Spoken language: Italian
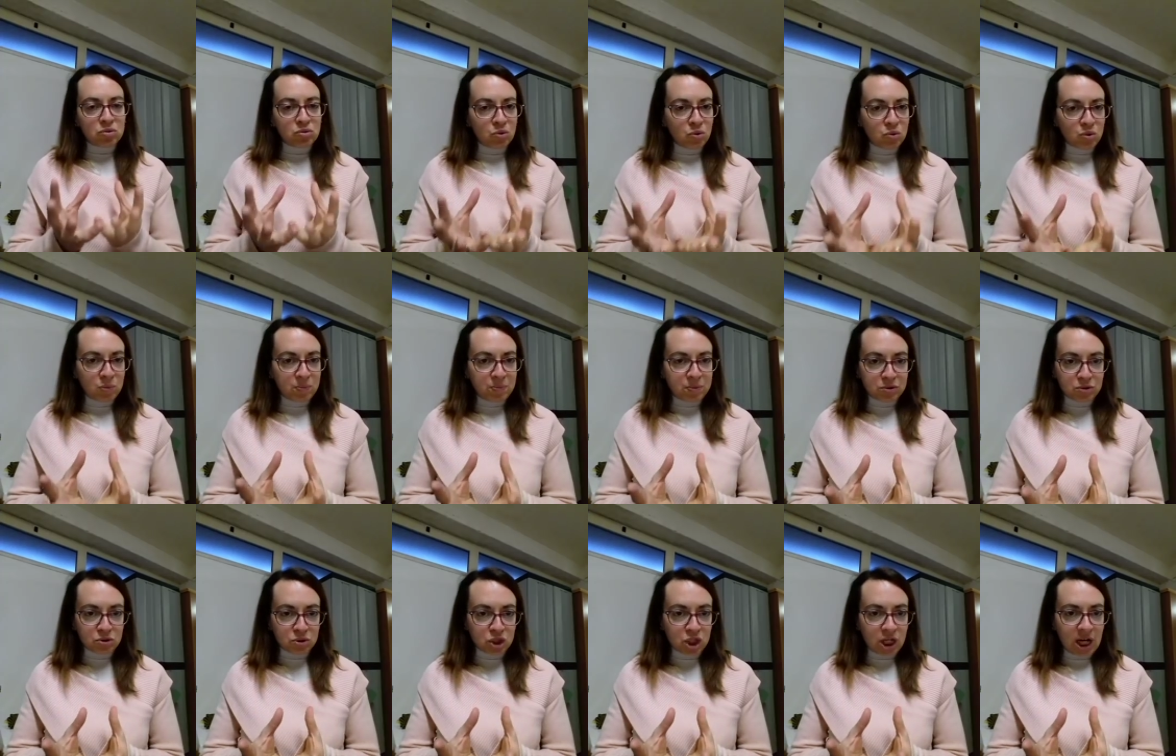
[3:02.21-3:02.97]
ad un
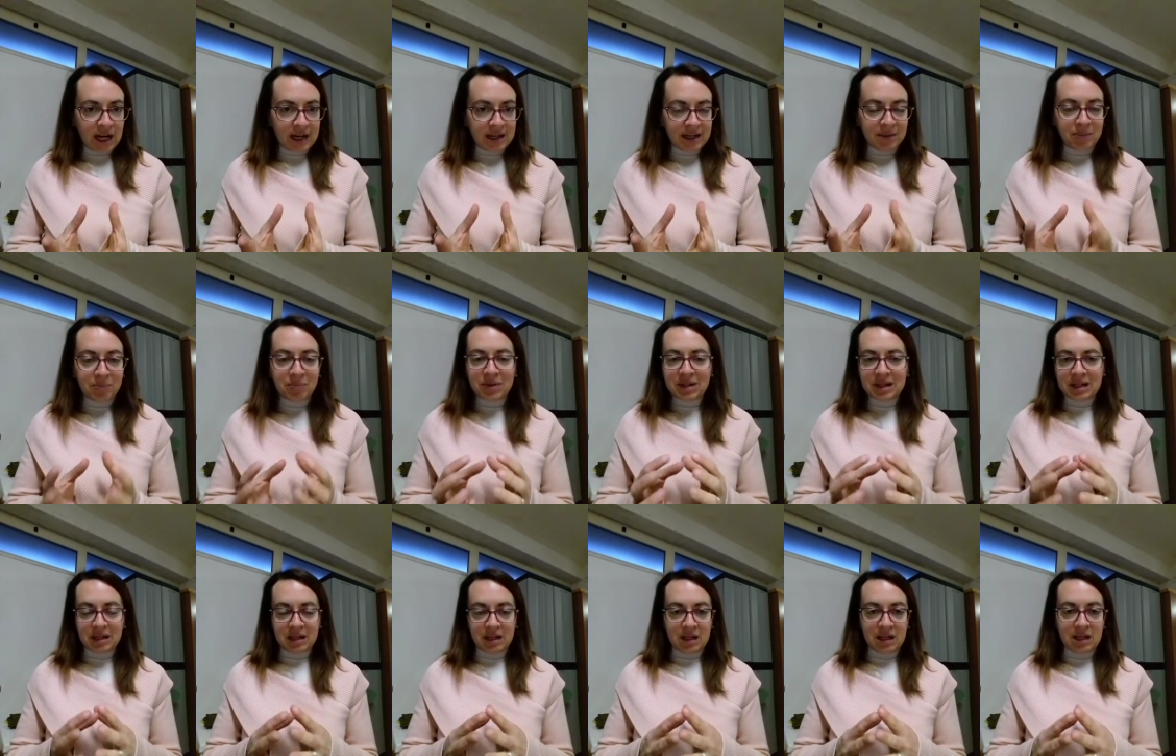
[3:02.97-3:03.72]
gruppo sociale
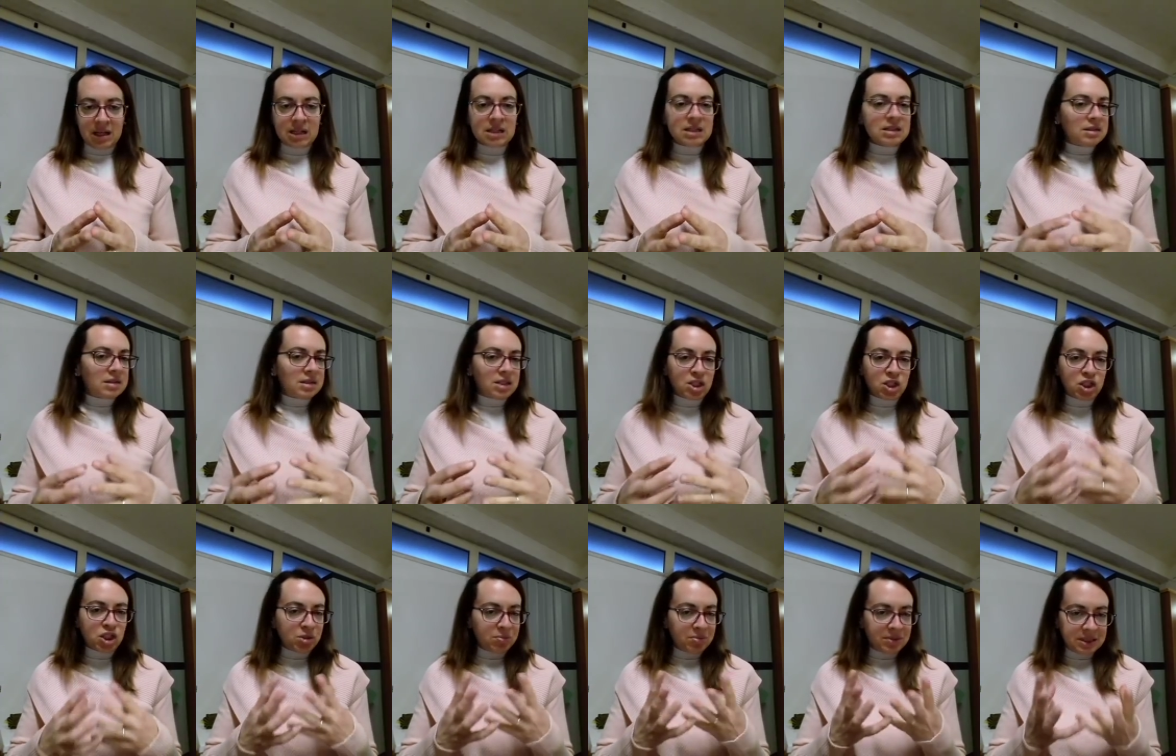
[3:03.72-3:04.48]
perché se
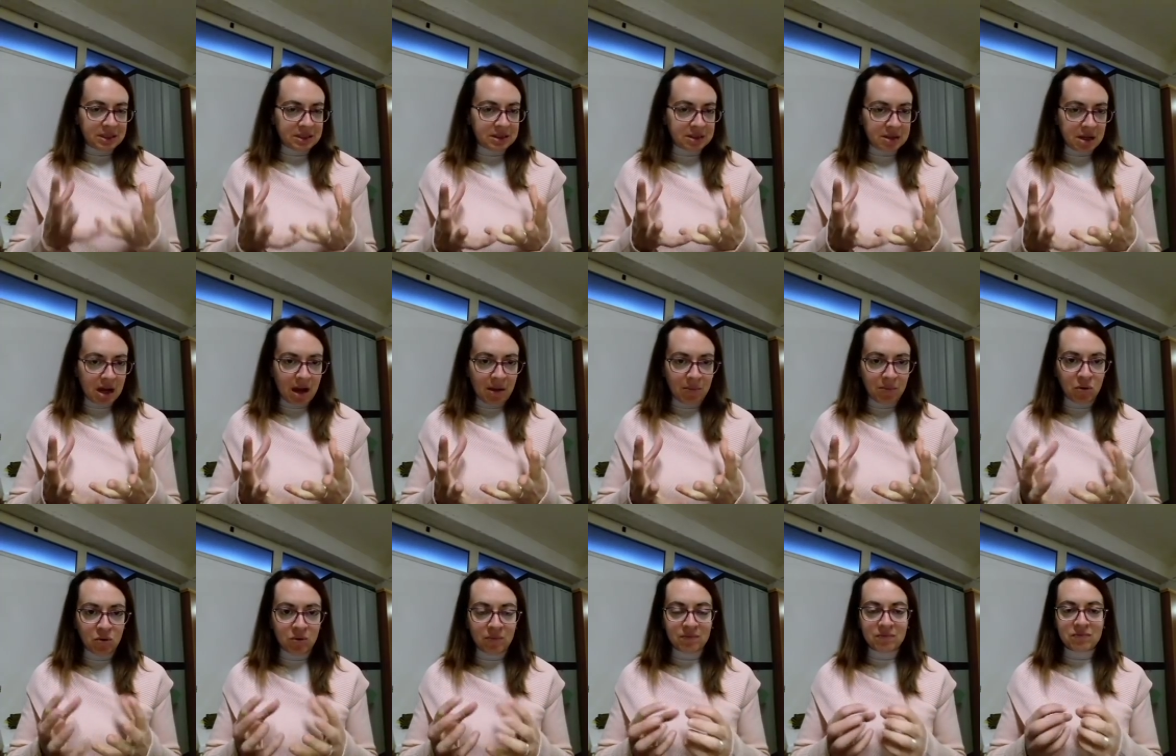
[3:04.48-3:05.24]
ci
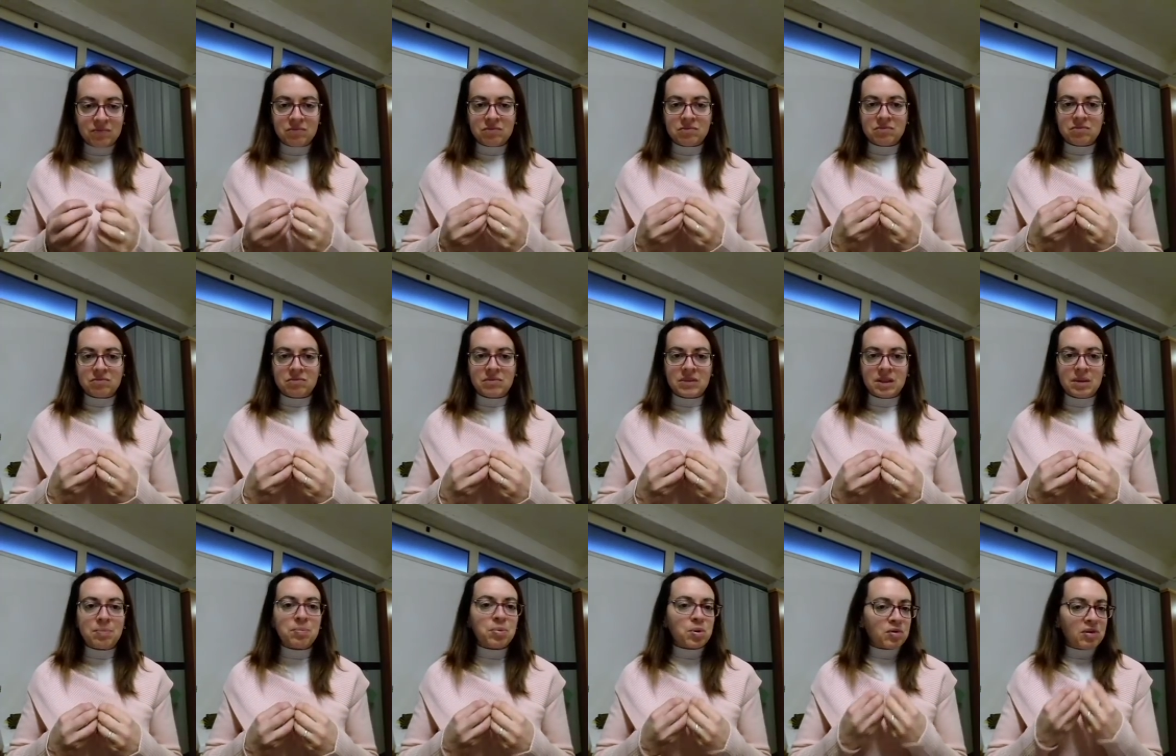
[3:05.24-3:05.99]
pensiamo,
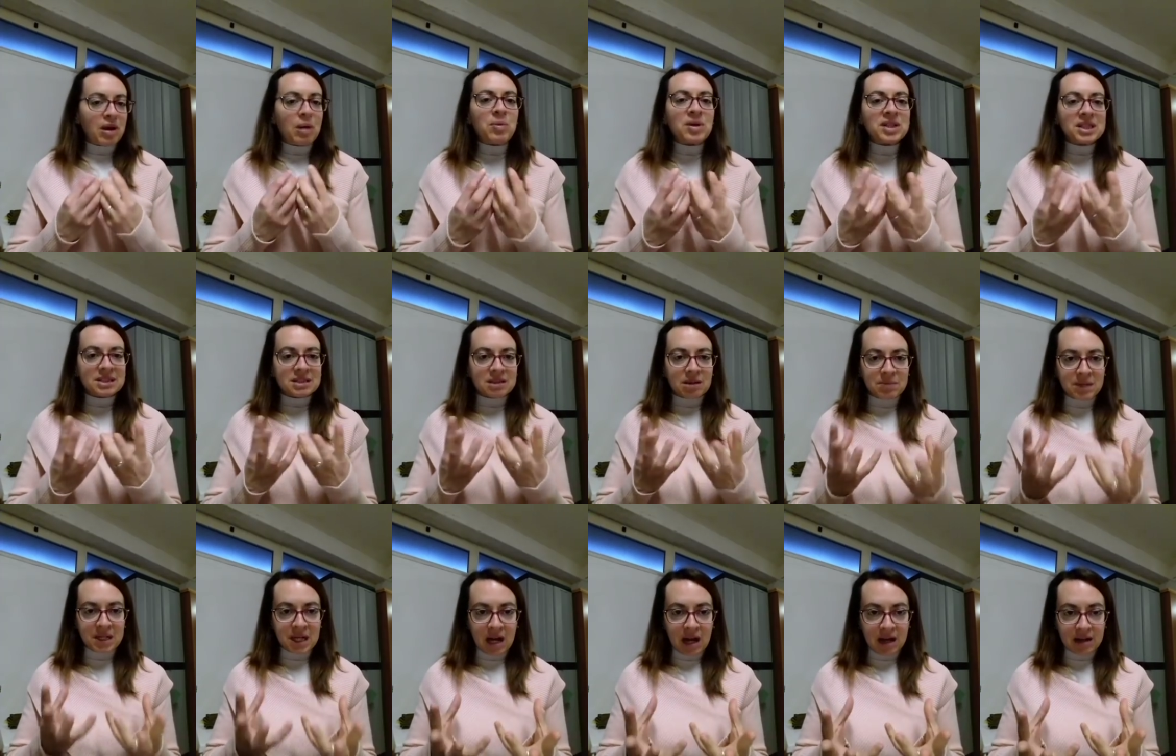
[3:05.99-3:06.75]
proviamo ad
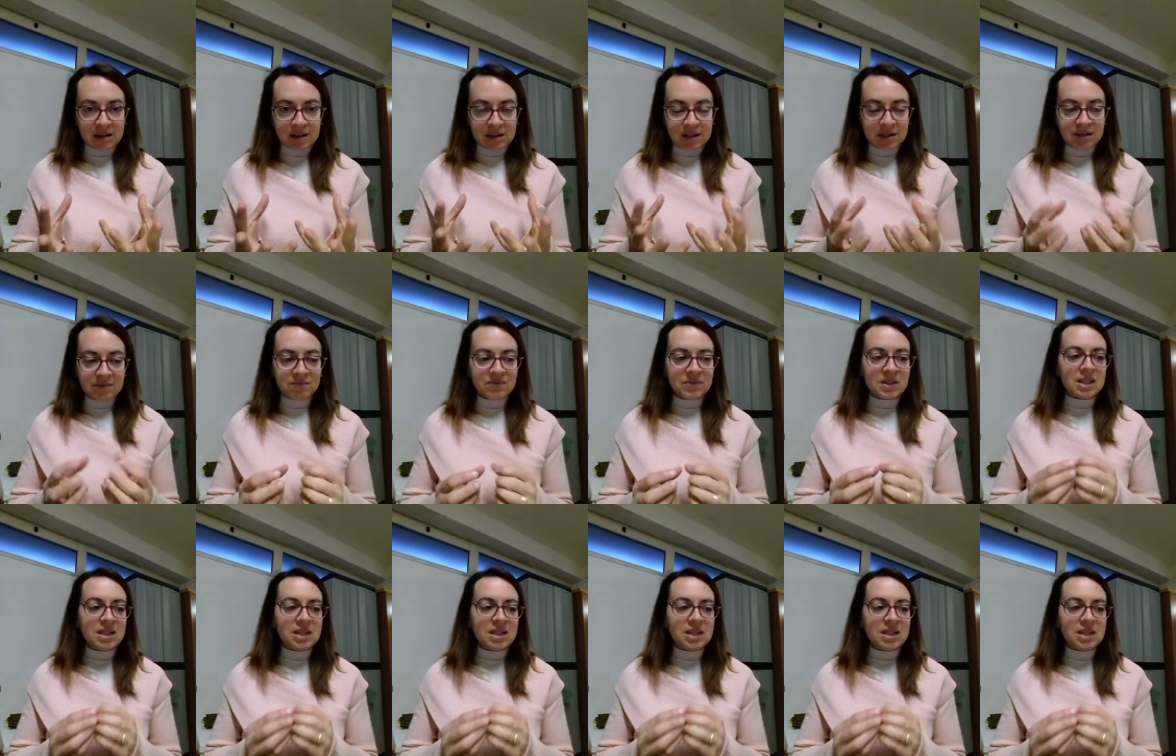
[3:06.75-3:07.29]
esaminarli.